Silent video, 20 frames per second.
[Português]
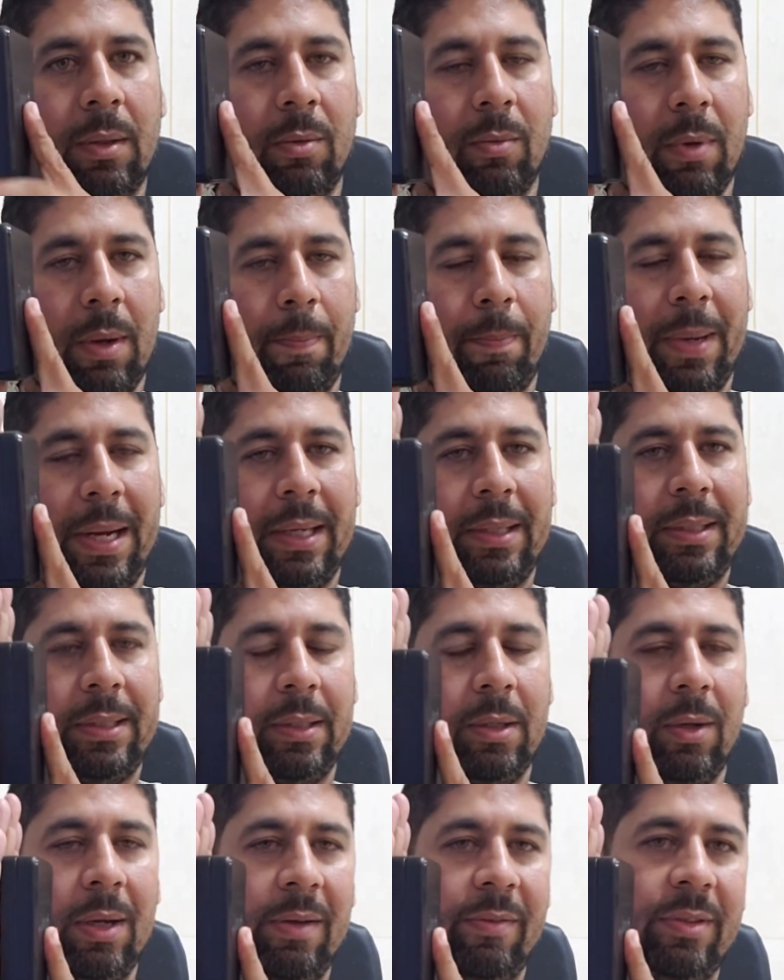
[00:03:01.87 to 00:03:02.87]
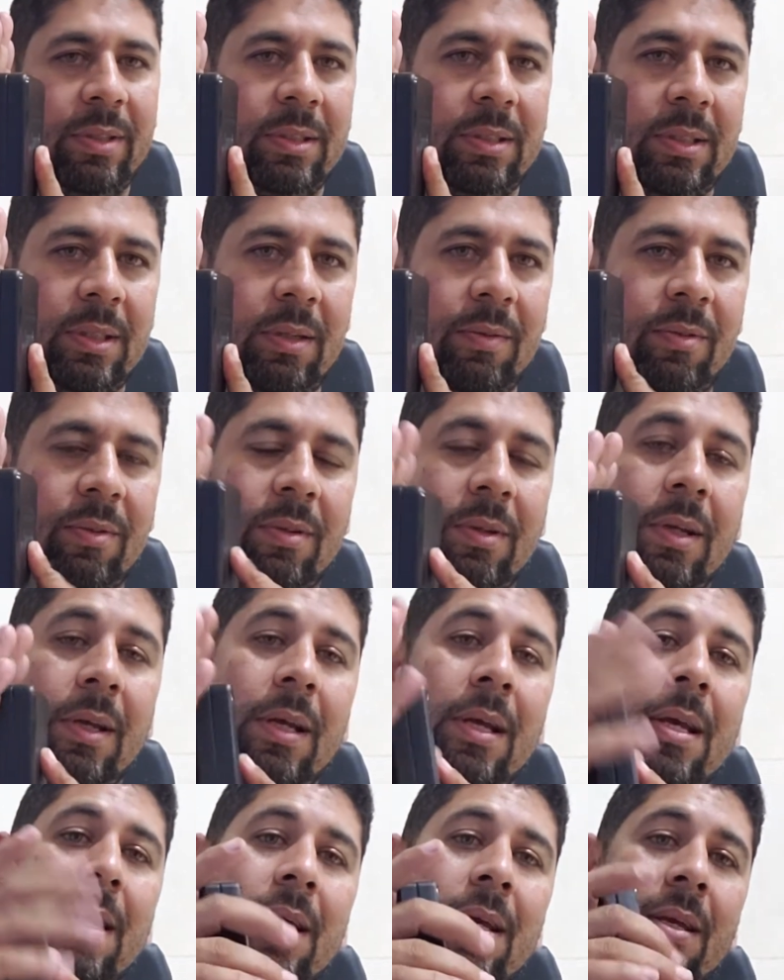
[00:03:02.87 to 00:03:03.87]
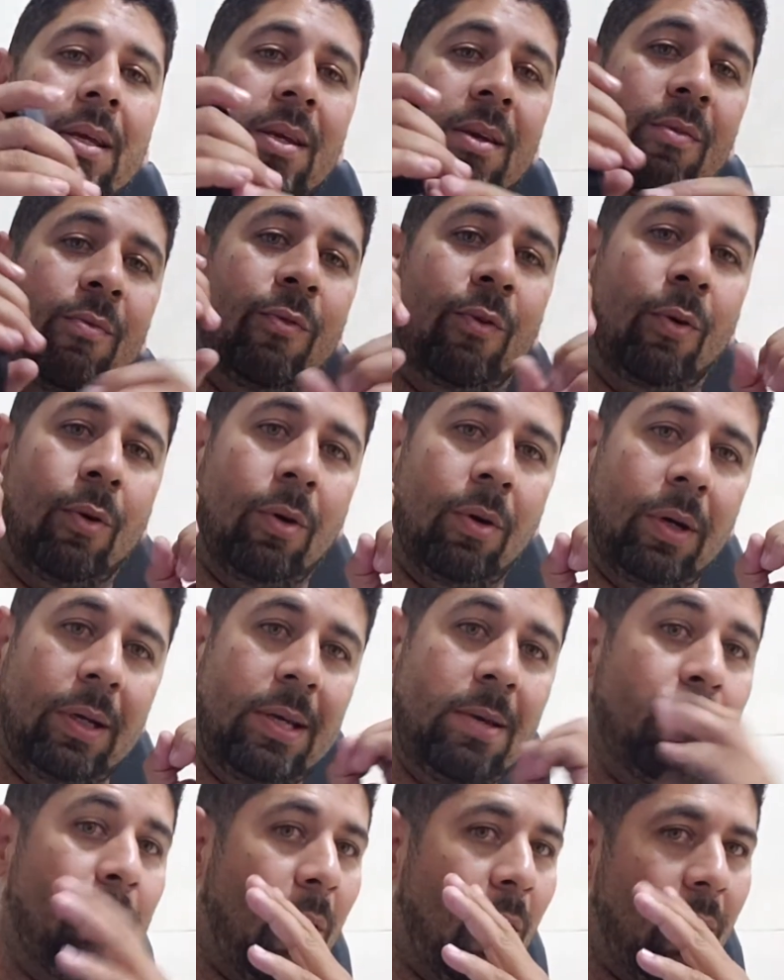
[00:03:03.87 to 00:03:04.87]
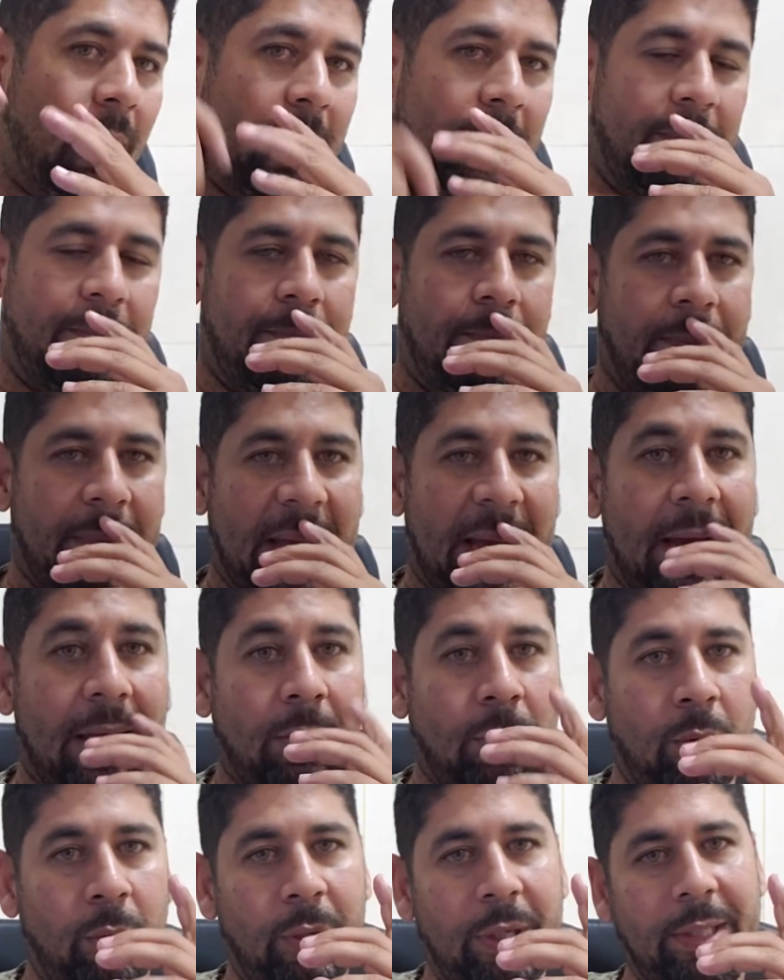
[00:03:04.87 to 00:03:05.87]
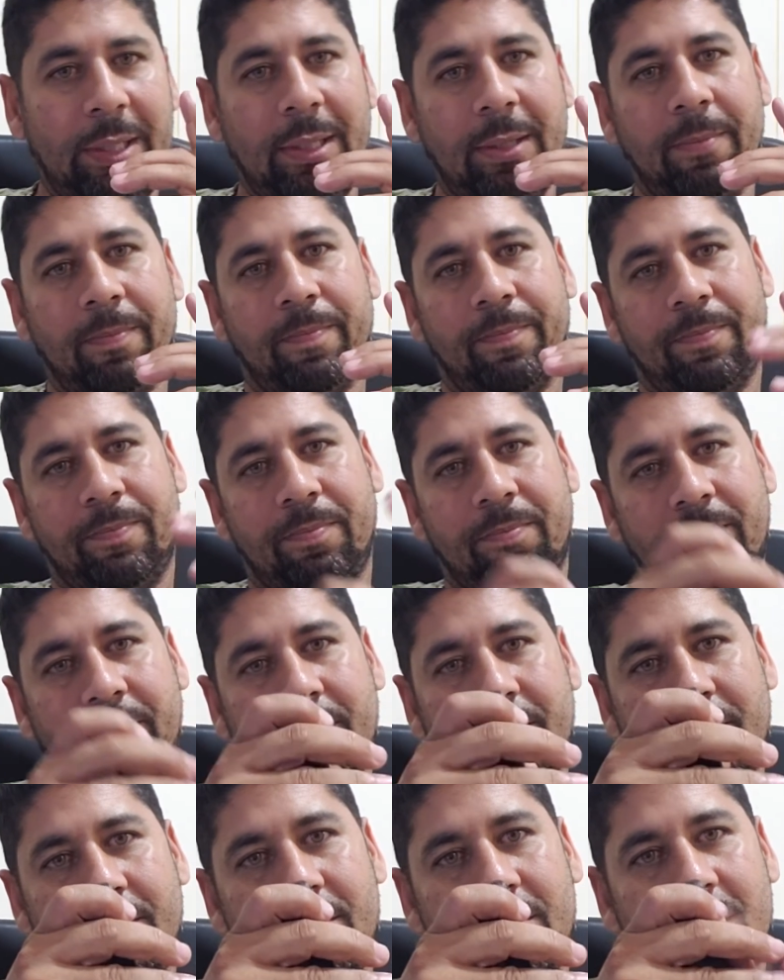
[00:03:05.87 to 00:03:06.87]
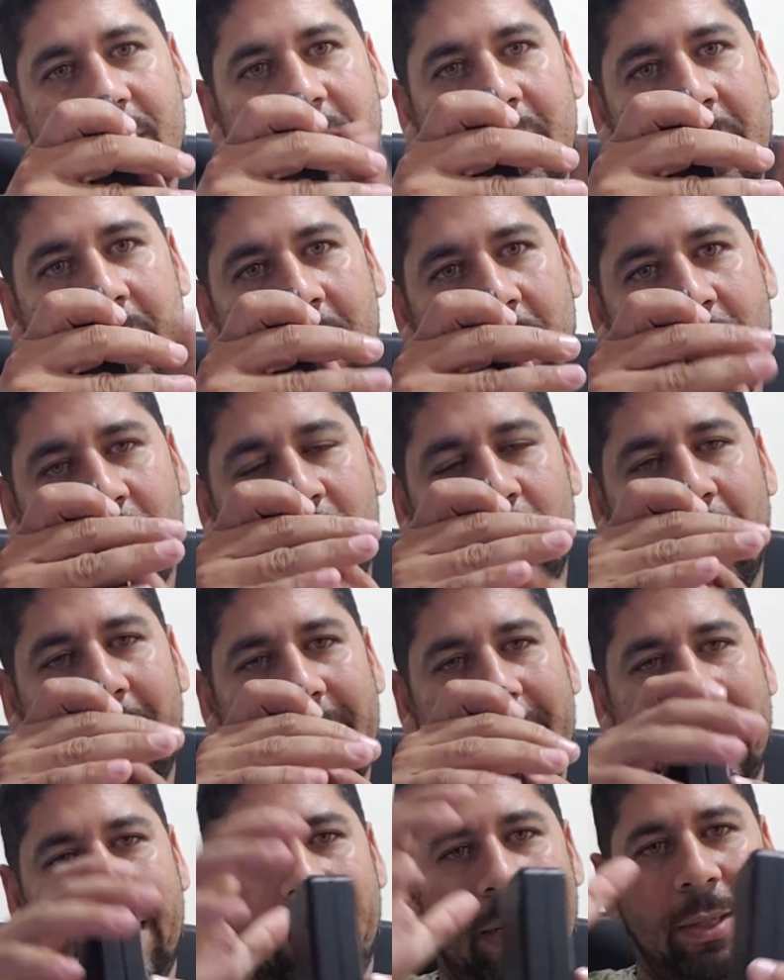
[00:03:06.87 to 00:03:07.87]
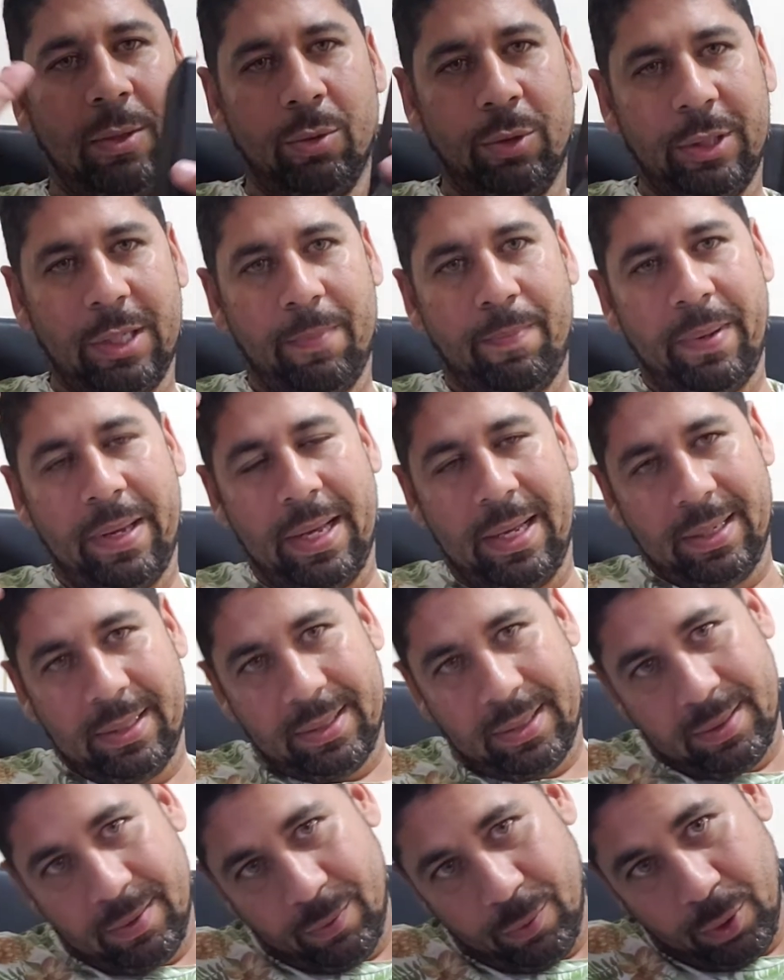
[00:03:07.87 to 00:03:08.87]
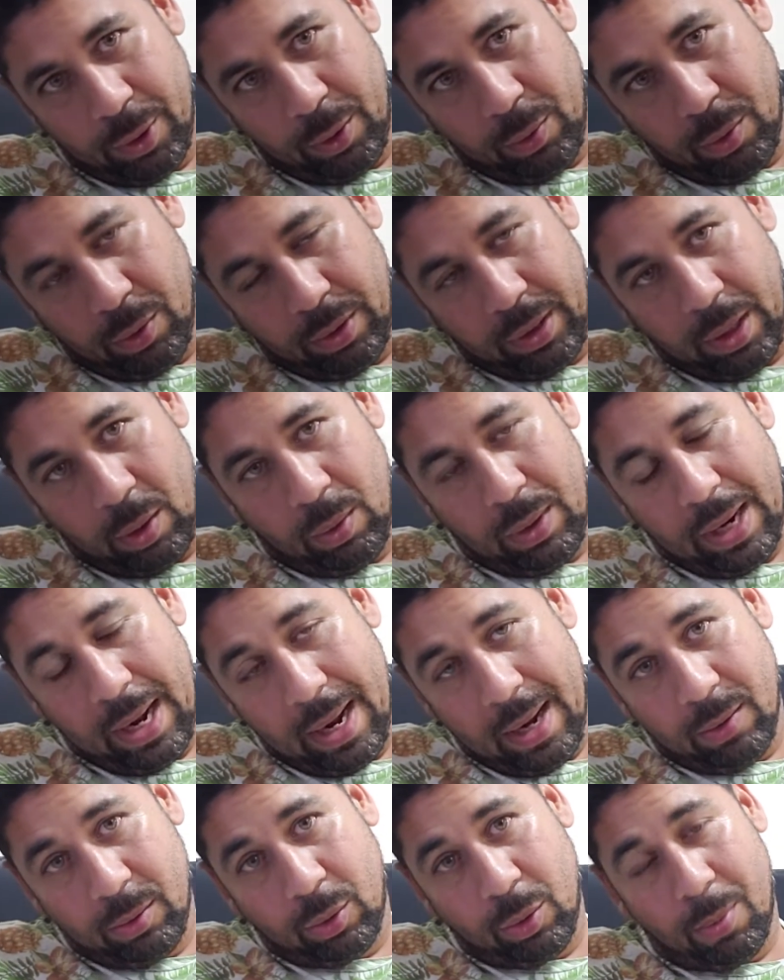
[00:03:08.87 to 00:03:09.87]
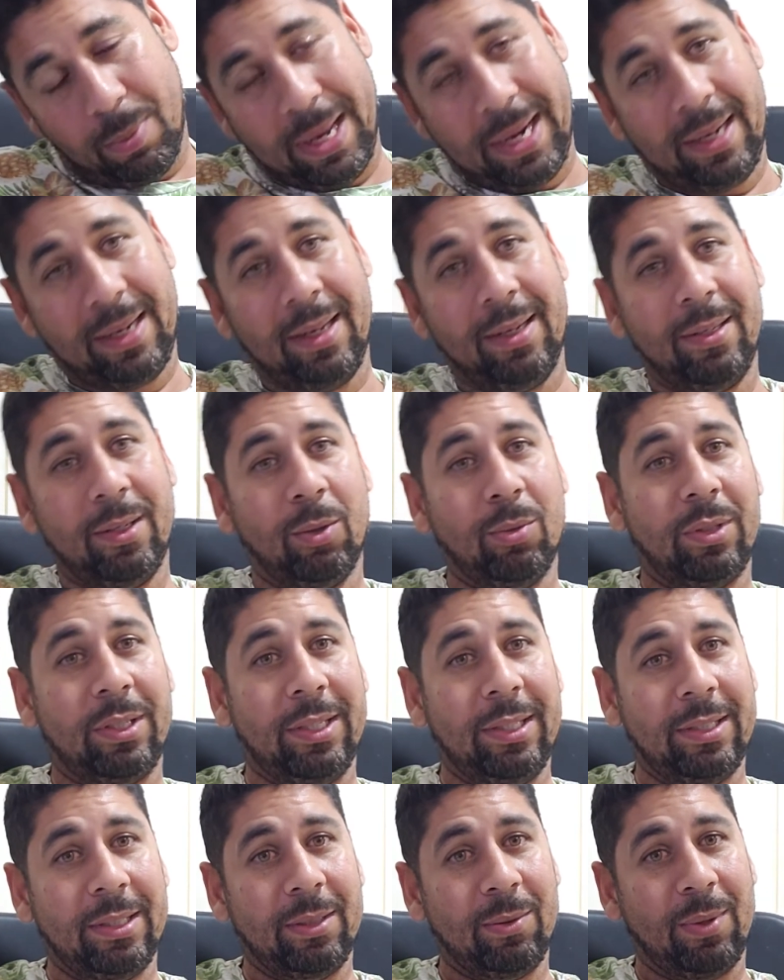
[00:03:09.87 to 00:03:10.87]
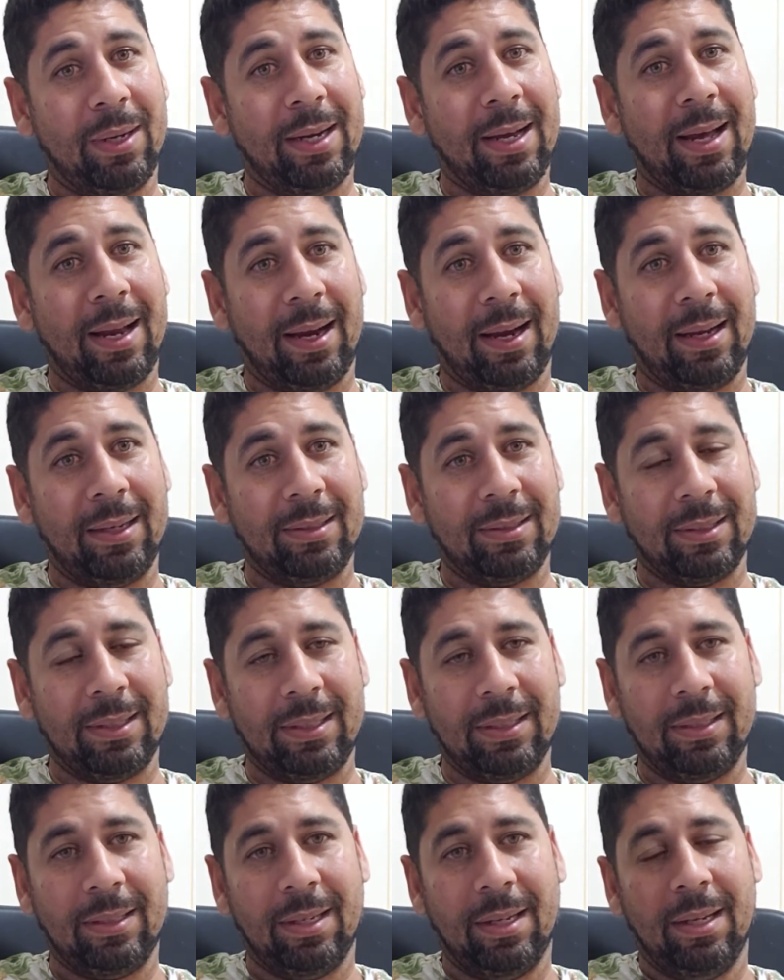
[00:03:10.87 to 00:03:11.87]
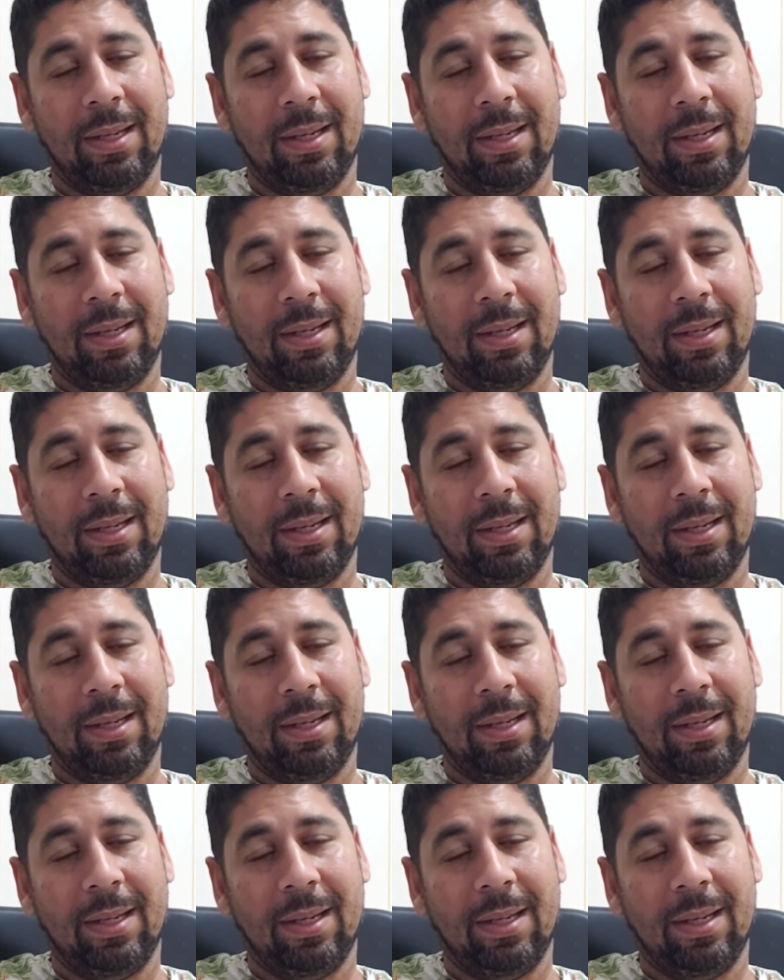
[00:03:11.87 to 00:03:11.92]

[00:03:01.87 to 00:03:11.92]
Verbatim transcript: uma parte que não é visível, e vou embora. À noite, eu vou atrás do GPS. Vou encontrar o carro, tomara que ele não esteja numa garagem, né?